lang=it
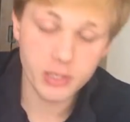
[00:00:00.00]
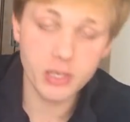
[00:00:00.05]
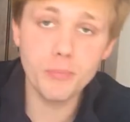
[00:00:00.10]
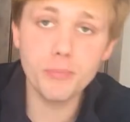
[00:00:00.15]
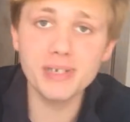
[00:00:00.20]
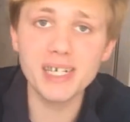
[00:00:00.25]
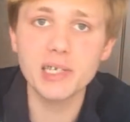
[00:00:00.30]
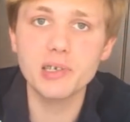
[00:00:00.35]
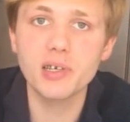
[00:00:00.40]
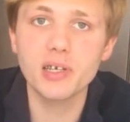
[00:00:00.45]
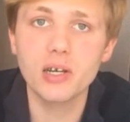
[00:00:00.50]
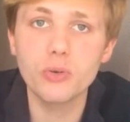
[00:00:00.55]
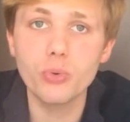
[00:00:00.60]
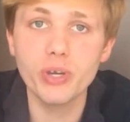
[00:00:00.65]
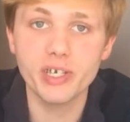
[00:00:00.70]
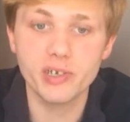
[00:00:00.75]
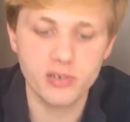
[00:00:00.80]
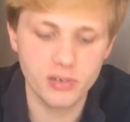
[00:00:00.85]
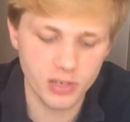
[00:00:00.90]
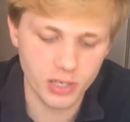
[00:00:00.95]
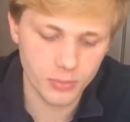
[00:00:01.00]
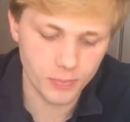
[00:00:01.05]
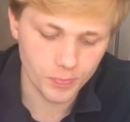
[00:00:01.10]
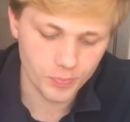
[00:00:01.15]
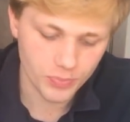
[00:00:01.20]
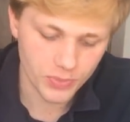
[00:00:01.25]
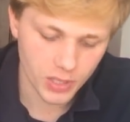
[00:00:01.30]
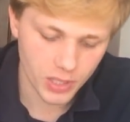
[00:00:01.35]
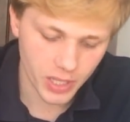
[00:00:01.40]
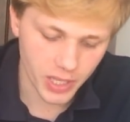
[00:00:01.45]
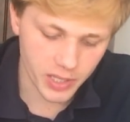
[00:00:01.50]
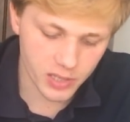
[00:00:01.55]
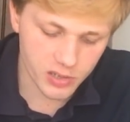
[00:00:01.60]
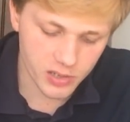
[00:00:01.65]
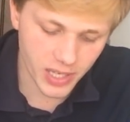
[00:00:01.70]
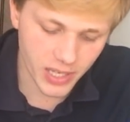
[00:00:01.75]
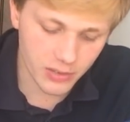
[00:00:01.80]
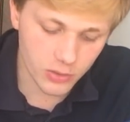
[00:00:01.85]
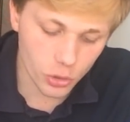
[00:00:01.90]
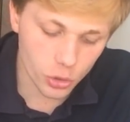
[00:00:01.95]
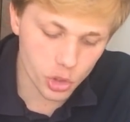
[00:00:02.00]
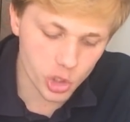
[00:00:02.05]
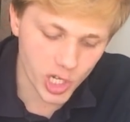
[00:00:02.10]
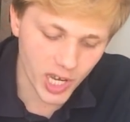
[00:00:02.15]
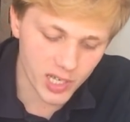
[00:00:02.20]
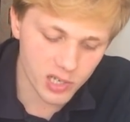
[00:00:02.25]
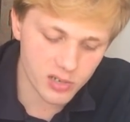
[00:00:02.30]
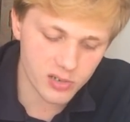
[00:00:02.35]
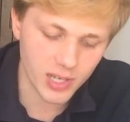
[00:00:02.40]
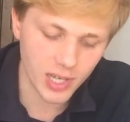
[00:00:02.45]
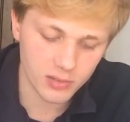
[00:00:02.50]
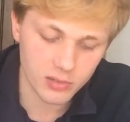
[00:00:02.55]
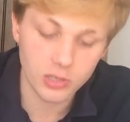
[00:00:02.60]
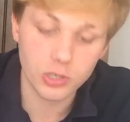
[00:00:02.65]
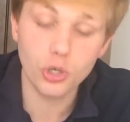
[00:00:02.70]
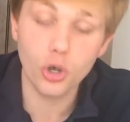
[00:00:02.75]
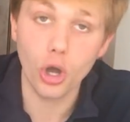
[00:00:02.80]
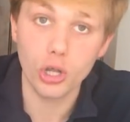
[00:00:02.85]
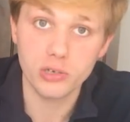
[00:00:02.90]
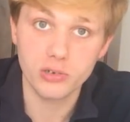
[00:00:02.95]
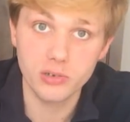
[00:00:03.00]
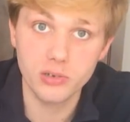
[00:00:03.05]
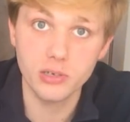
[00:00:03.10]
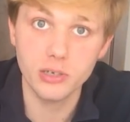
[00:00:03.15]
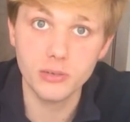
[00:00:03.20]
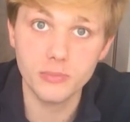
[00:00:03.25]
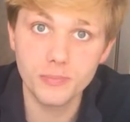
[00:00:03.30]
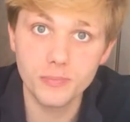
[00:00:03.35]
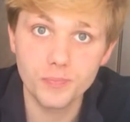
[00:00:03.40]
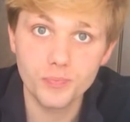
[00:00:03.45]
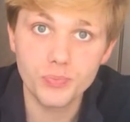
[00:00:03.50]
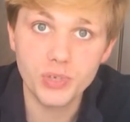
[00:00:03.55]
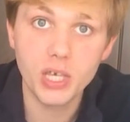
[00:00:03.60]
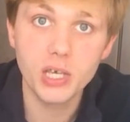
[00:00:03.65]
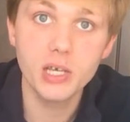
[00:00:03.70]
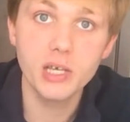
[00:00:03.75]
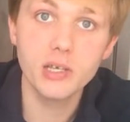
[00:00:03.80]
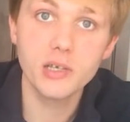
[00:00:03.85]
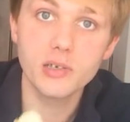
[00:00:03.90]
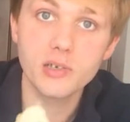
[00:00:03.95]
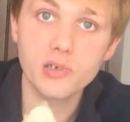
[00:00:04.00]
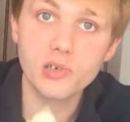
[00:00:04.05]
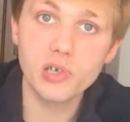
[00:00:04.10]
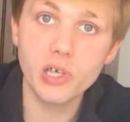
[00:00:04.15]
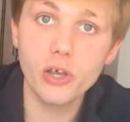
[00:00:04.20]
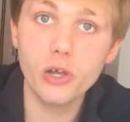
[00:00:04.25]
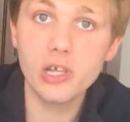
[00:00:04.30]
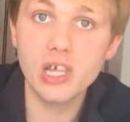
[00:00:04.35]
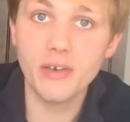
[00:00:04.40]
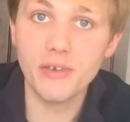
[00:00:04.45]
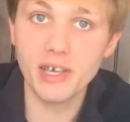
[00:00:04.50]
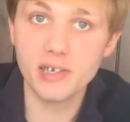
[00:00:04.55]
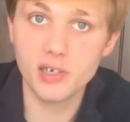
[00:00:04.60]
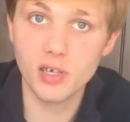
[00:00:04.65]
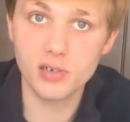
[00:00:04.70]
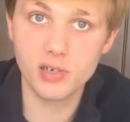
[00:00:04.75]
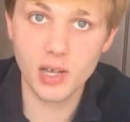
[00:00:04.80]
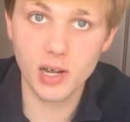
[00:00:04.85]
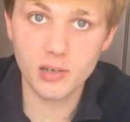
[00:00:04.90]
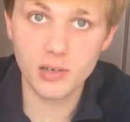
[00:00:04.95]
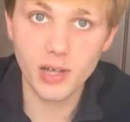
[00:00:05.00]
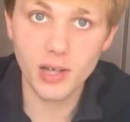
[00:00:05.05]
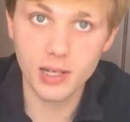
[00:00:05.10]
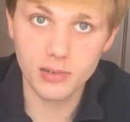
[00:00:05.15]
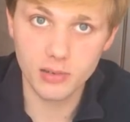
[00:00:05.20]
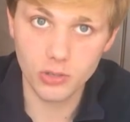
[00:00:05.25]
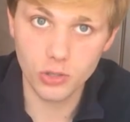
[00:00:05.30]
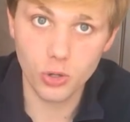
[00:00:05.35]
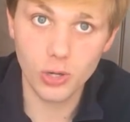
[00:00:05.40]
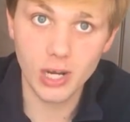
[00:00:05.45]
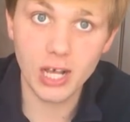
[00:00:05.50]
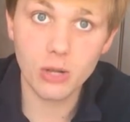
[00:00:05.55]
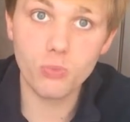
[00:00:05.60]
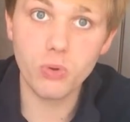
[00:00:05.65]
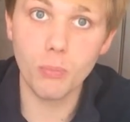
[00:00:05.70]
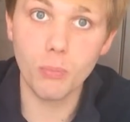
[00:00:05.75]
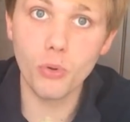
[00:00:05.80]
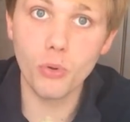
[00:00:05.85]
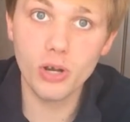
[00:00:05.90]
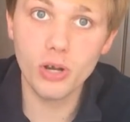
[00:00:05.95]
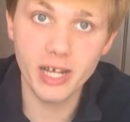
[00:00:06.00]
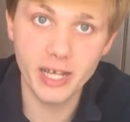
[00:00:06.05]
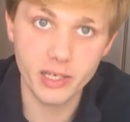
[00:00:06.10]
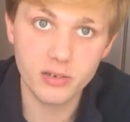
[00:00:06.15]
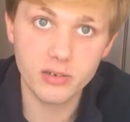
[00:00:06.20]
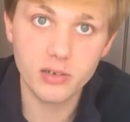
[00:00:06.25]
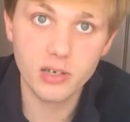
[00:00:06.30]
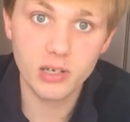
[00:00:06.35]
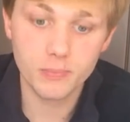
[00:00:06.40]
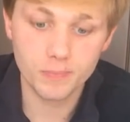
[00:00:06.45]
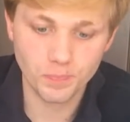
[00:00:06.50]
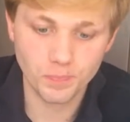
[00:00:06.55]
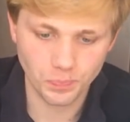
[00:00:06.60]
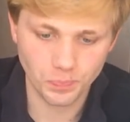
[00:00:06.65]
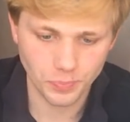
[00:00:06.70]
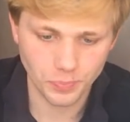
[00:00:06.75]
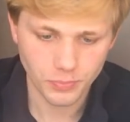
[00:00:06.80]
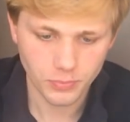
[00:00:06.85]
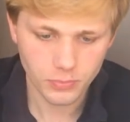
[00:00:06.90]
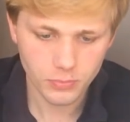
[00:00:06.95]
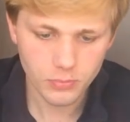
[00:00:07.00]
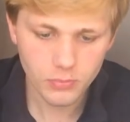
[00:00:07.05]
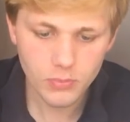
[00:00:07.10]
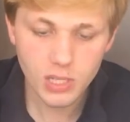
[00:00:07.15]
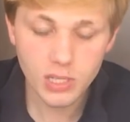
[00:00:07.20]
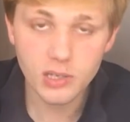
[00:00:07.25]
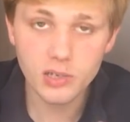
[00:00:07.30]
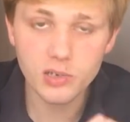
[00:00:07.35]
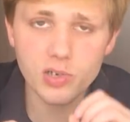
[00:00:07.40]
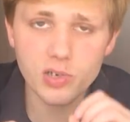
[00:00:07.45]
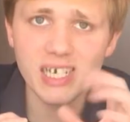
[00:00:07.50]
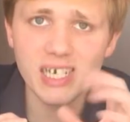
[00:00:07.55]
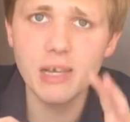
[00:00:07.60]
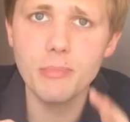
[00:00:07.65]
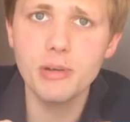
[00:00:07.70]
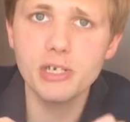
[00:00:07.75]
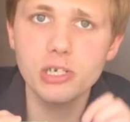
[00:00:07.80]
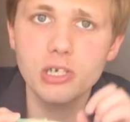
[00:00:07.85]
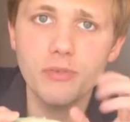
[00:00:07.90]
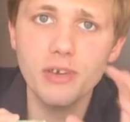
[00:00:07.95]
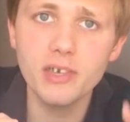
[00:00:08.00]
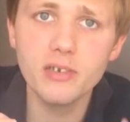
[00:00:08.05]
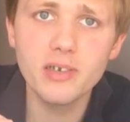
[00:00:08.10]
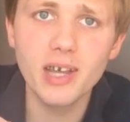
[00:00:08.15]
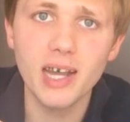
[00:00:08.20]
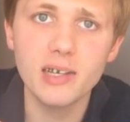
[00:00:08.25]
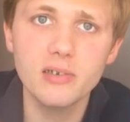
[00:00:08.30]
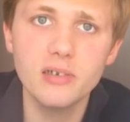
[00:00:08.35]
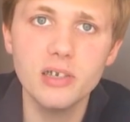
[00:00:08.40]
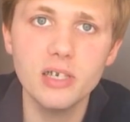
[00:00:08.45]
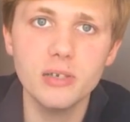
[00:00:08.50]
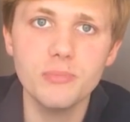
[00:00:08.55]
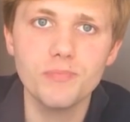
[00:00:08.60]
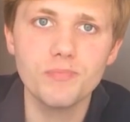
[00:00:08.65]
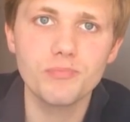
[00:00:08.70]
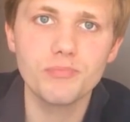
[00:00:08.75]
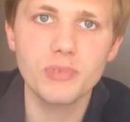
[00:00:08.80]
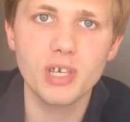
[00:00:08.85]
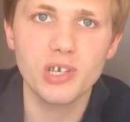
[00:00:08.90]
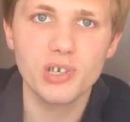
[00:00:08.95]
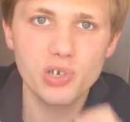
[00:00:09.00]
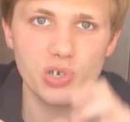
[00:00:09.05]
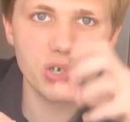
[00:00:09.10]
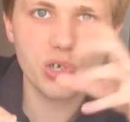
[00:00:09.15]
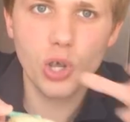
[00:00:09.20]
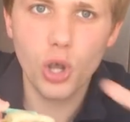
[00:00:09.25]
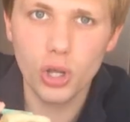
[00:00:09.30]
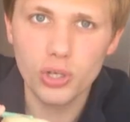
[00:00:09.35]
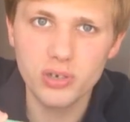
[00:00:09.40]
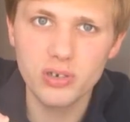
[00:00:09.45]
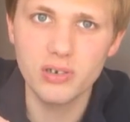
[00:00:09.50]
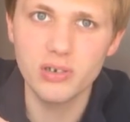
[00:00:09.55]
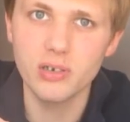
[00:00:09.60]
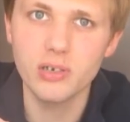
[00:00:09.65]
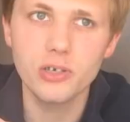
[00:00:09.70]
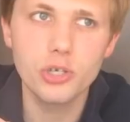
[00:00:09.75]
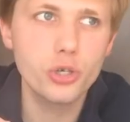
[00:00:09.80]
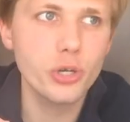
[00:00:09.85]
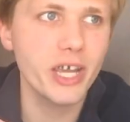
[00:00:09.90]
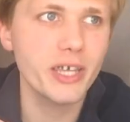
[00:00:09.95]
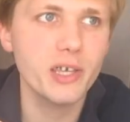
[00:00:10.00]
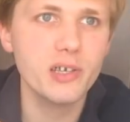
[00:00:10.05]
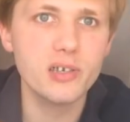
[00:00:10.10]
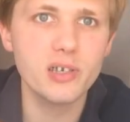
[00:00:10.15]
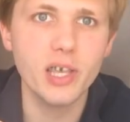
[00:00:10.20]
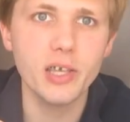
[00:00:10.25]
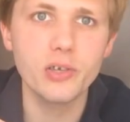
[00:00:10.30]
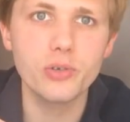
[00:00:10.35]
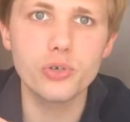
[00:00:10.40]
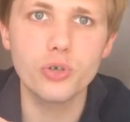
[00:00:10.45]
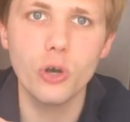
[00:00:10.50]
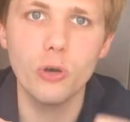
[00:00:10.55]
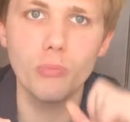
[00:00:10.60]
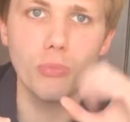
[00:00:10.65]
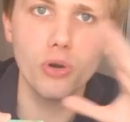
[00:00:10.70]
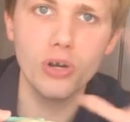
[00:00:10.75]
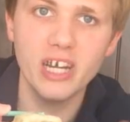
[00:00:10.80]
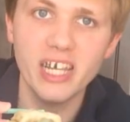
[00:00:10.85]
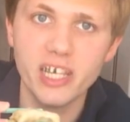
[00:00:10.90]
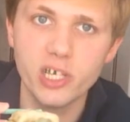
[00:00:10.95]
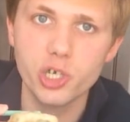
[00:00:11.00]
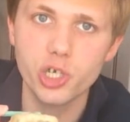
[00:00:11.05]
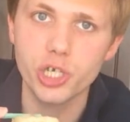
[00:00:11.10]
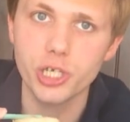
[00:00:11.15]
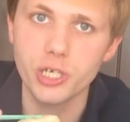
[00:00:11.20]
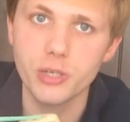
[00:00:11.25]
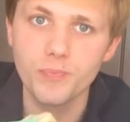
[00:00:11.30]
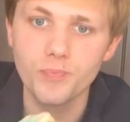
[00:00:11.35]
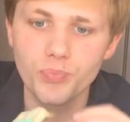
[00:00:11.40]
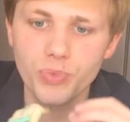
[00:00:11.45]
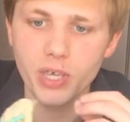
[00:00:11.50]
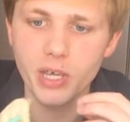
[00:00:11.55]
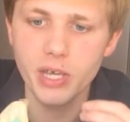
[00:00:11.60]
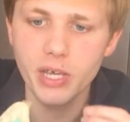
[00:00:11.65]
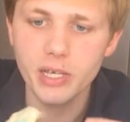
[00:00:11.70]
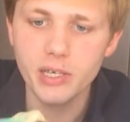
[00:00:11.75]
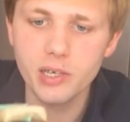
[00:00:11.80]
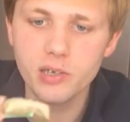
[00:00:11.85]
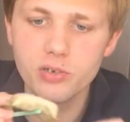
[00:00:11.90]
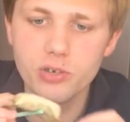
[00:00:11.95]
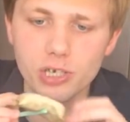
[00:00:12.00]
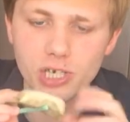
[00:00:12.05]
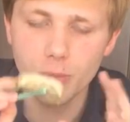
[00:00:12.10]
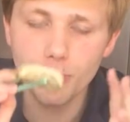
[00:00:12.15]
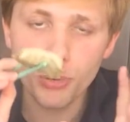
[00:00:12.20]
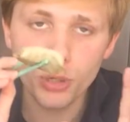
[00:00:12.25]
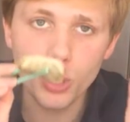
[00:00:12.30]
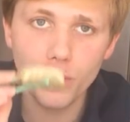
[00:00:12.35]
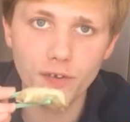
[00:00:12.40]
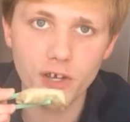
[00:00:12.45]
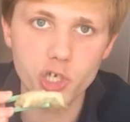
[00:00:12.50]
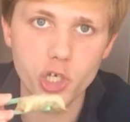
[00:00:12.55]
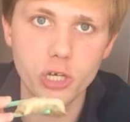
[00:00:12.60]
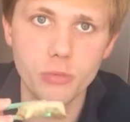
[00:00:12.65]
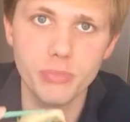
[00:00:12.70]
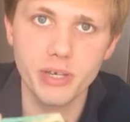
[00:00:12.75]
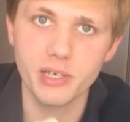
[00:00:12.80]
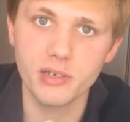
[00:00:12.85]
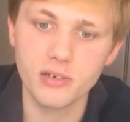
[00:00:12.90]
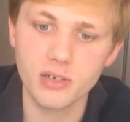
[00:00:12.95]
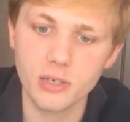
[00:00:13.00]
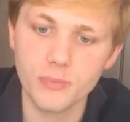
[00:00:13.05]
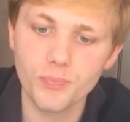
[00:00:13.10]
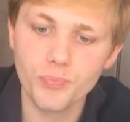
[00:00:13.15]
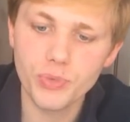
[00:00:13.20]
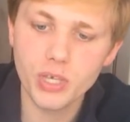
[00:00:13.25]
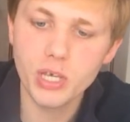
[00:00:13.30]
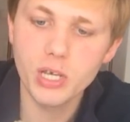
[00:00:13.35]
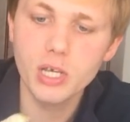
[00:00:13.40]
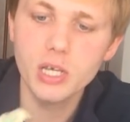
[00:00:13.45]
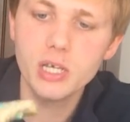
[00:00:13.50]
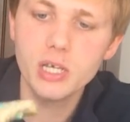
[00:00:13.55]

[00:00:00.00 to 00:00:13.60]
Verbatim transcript: In pratica questi, essendo già stati cotti, se io li avessi scaldati con l'acqua bollente, sarebbero diventati scotti, cioè nel senso mollicci, che si rompono facilmente.